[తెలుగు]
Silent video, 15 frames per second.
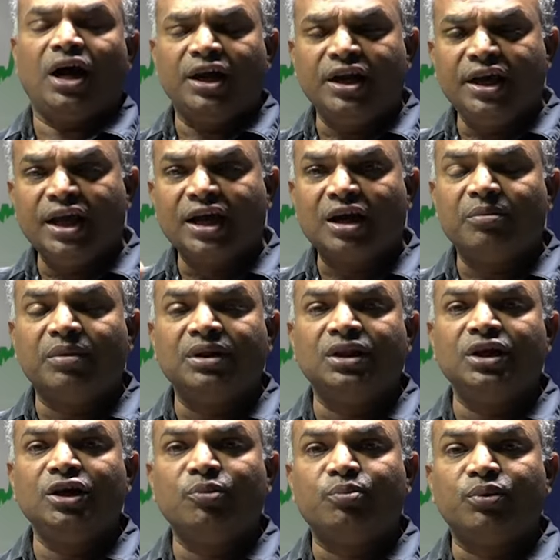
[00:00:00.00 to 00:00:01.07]
అనేక
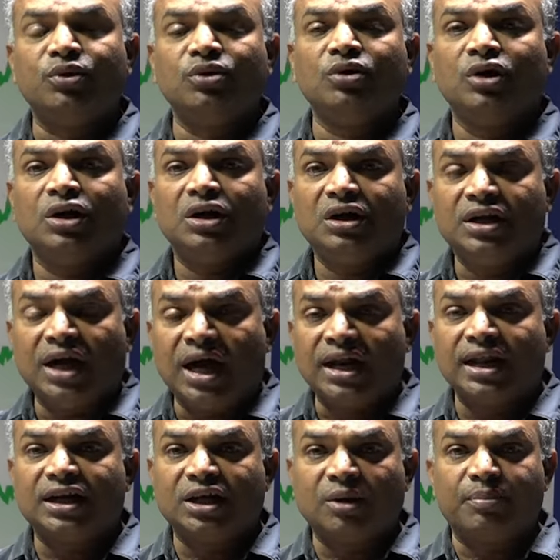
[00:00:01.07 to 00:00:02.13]
మంది ఇప్పుడు
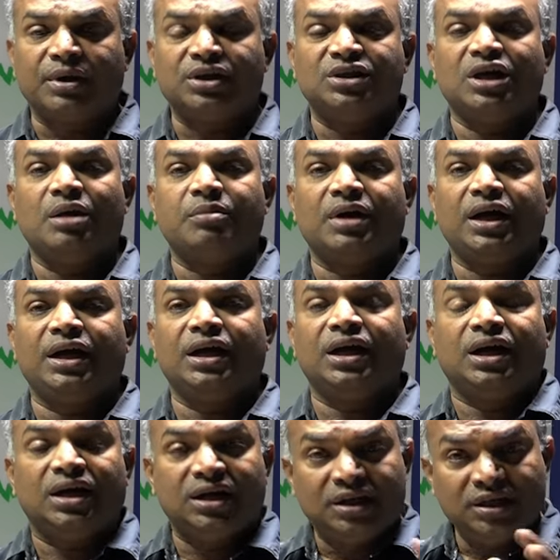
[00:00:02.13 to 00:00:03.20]
డాలర్కి
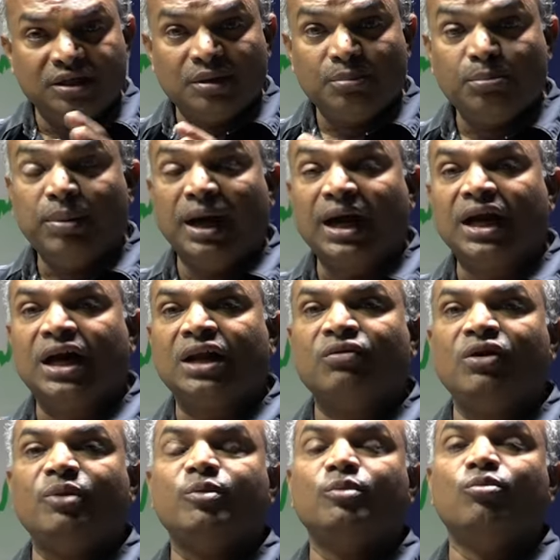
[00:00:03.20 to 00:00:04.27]
ప్రత్యామ్నాయంగా బంగారం
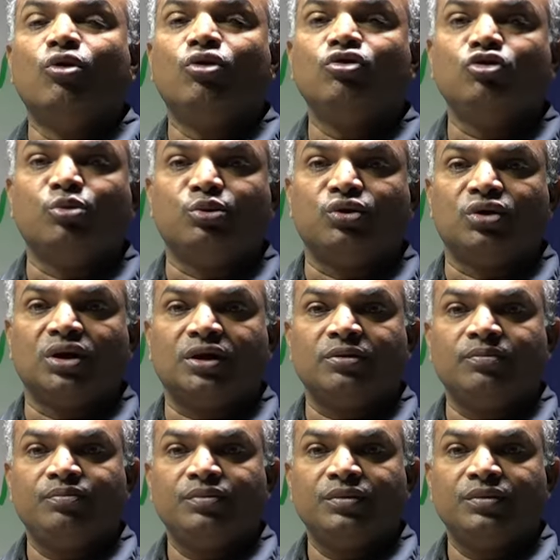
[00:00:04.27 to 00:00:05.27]
వైపు మొగ్గు చూపుతున్నారు